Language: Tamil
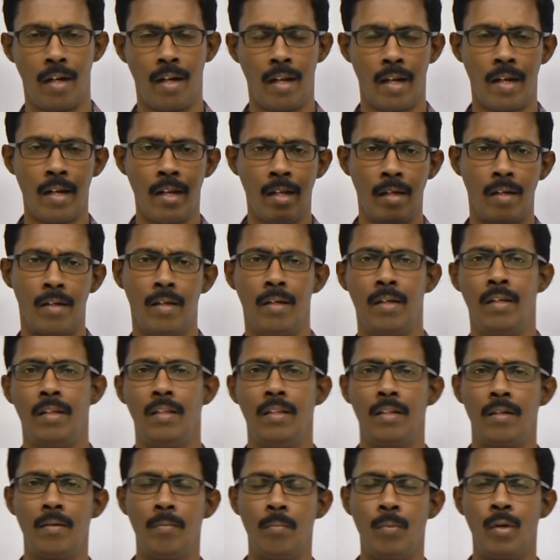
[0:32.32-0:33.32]
நிறைய
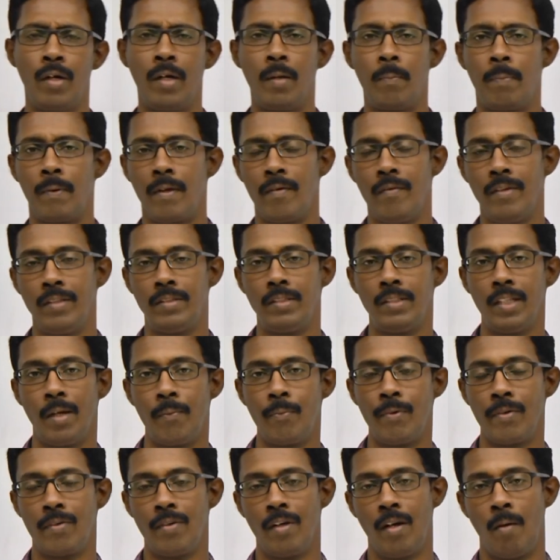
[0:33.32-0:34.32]
இதுக்கு முன்னாடி ப்ரீவியஸ்
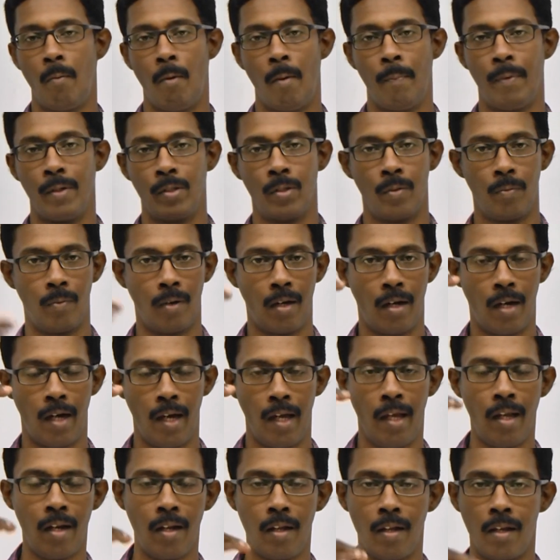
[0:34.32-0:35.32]
சாப்டர்ஸில் நம்ம பார்த்தோம்
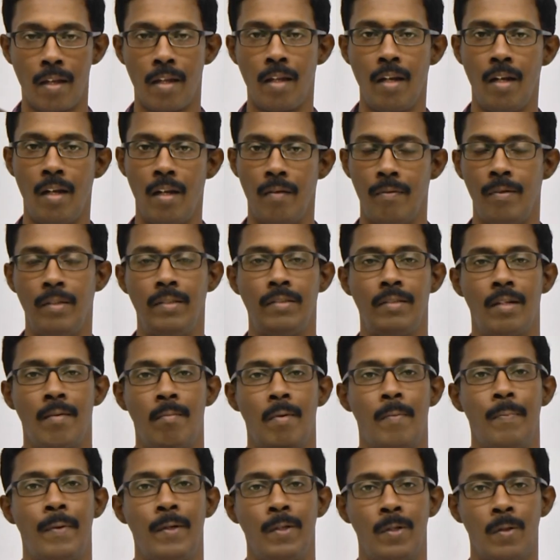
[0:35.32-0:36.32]
ஹயரார்கி லெவல்ஸ்
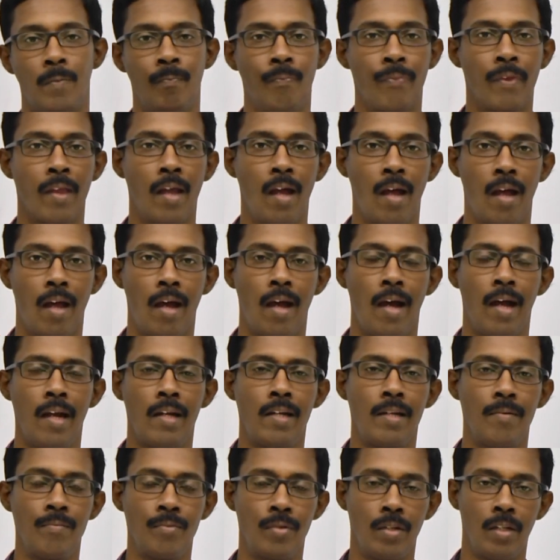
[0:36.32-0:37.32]
நம்ம பார்த்தோம்
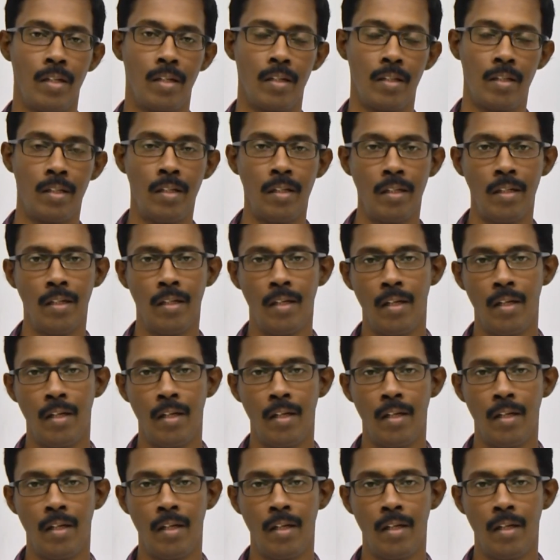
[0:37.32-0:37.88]
ஆட்டம்ஸ்லேருந்து